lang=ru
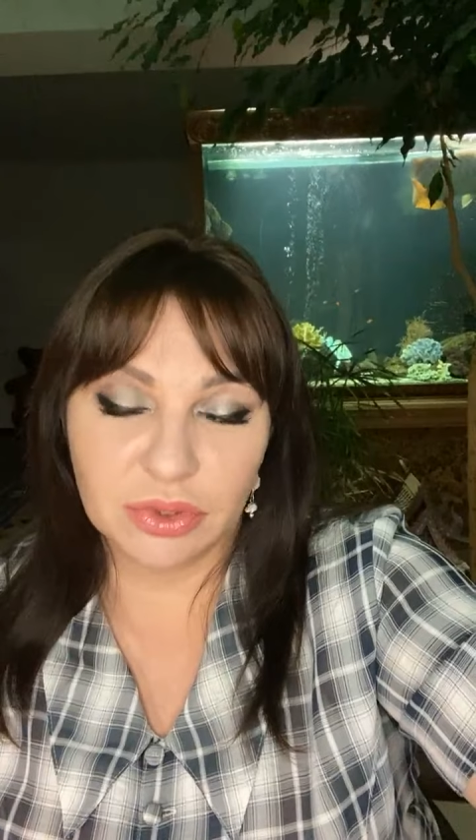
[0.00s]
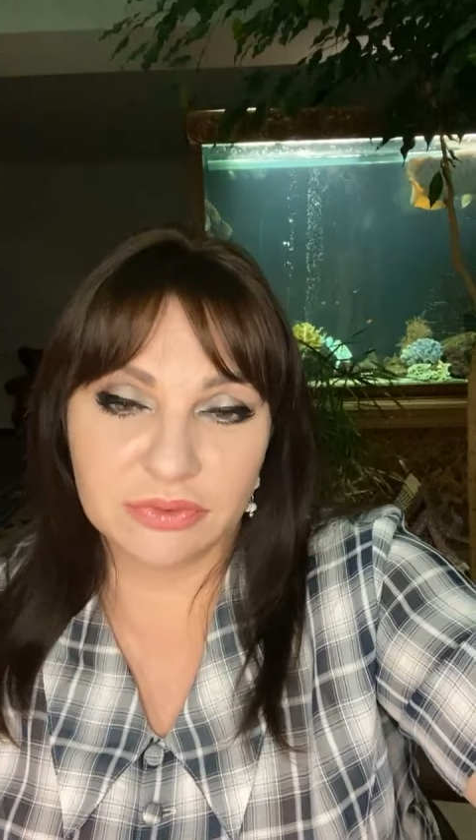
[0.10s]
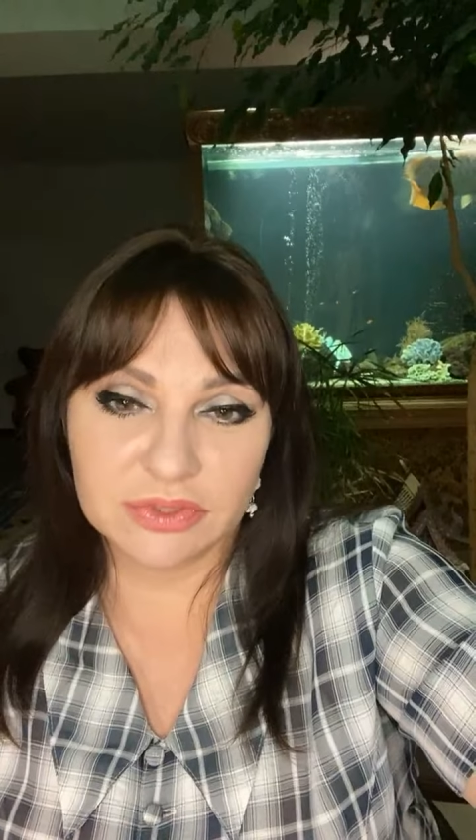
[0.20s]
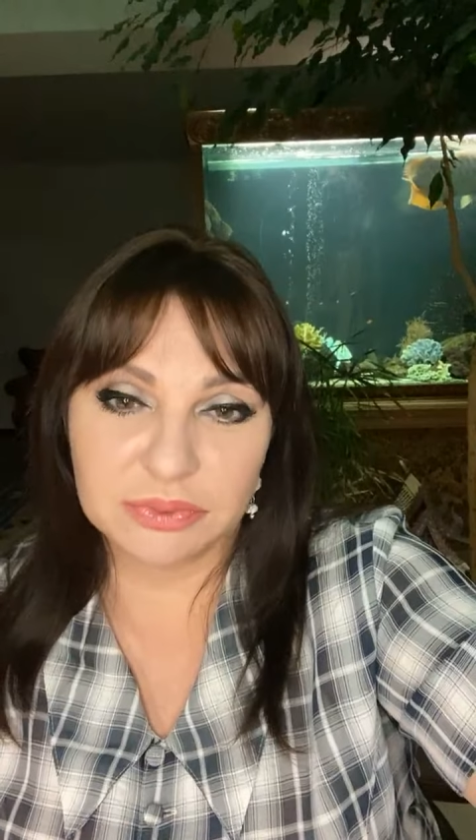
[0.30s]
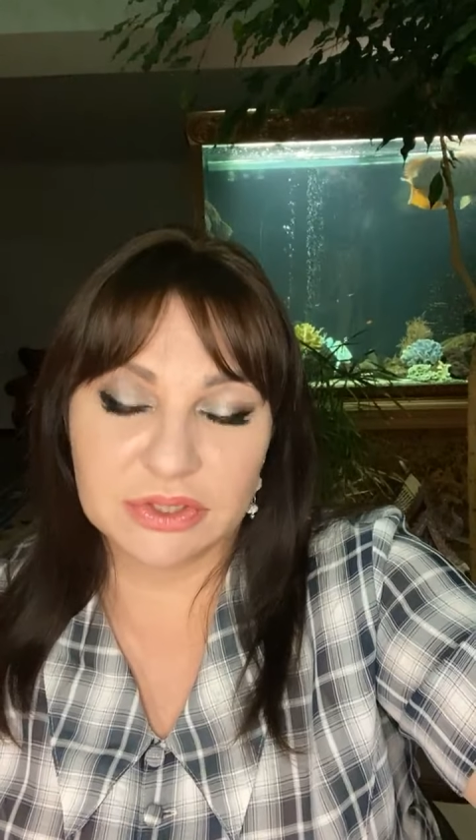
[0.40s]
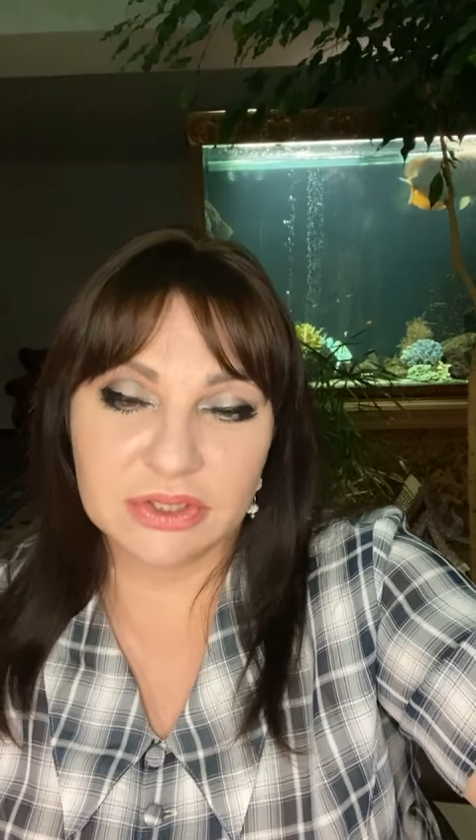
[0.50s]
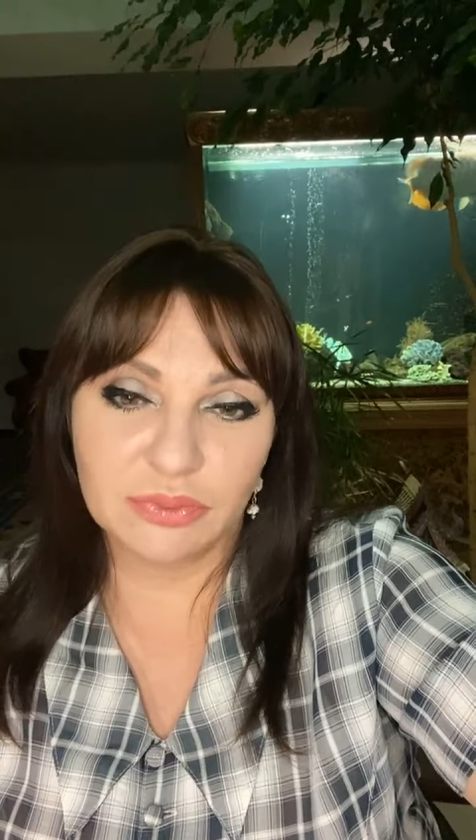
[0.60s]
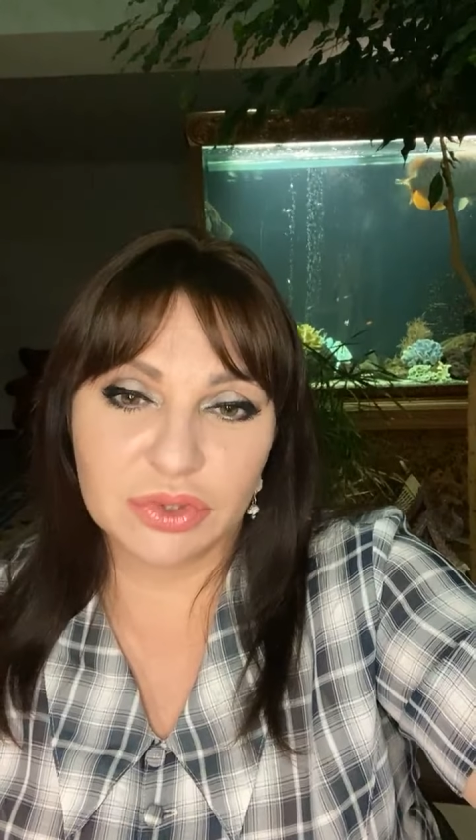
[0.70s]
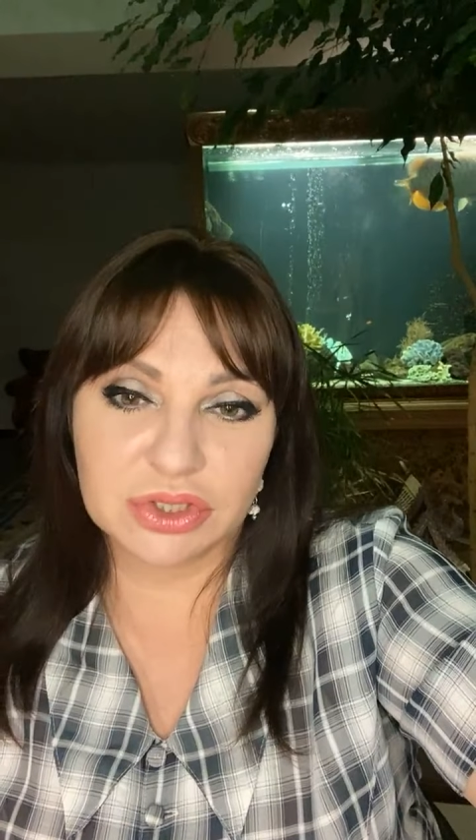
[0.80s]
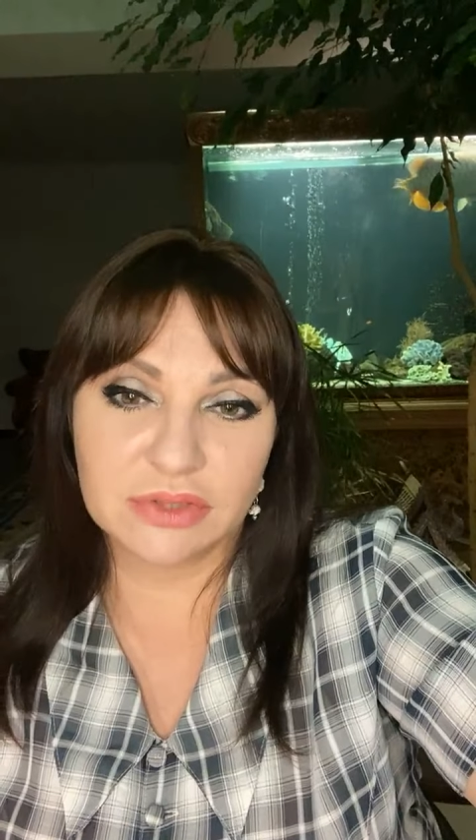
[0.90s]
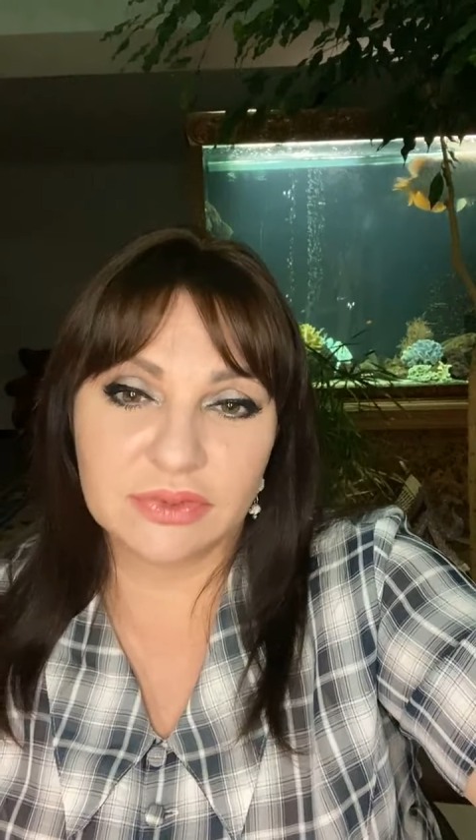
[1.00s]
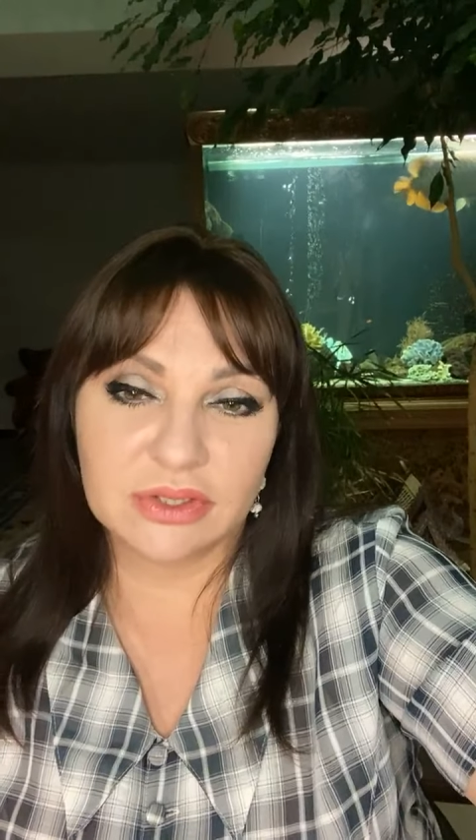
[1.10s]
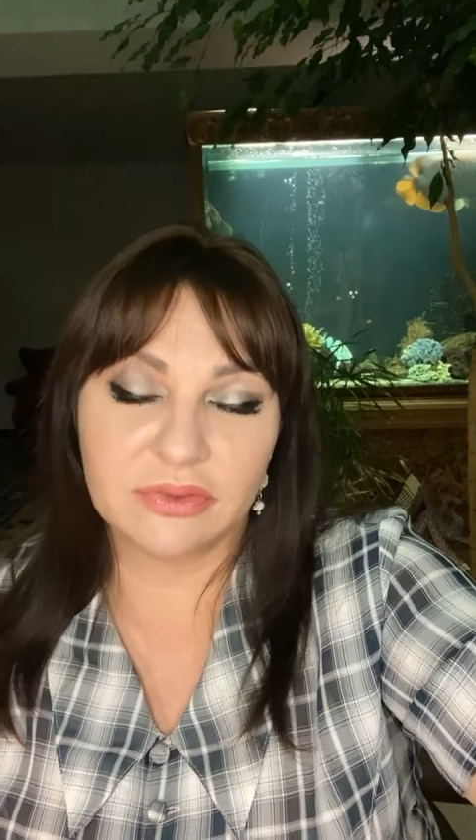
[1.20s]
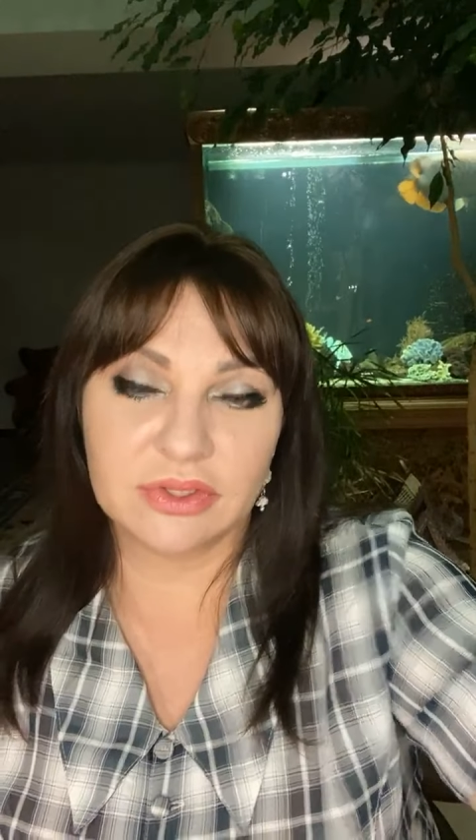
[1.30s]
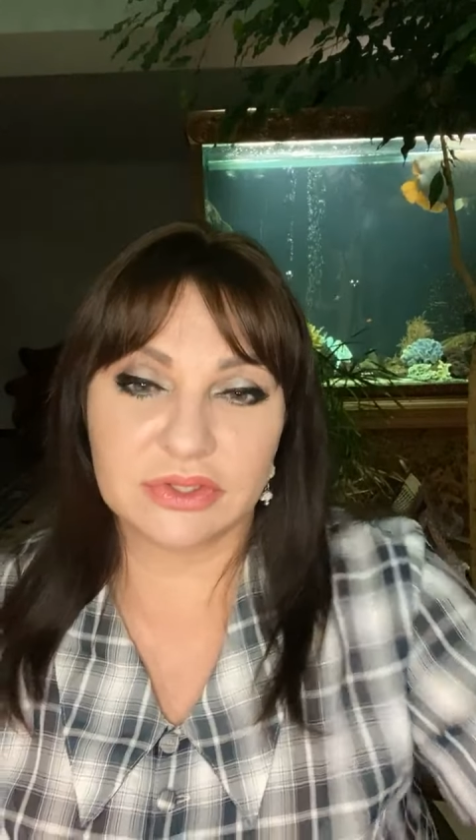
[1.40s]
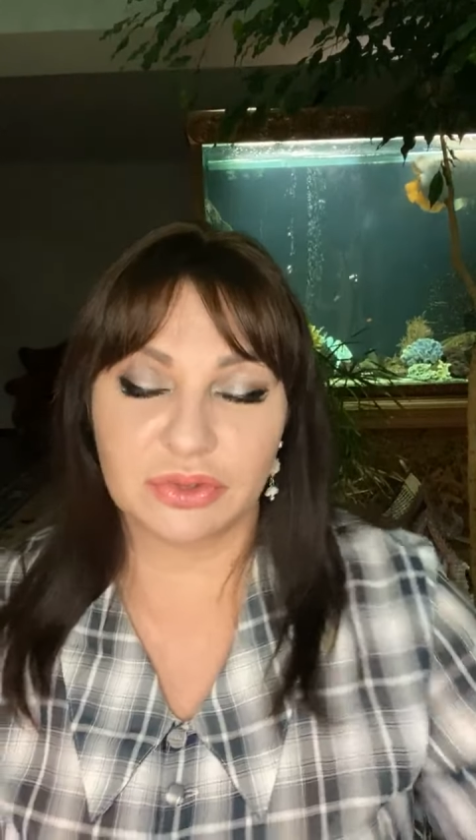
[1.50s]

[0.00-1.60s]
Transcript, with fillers: более ваш бедный муж не виноват,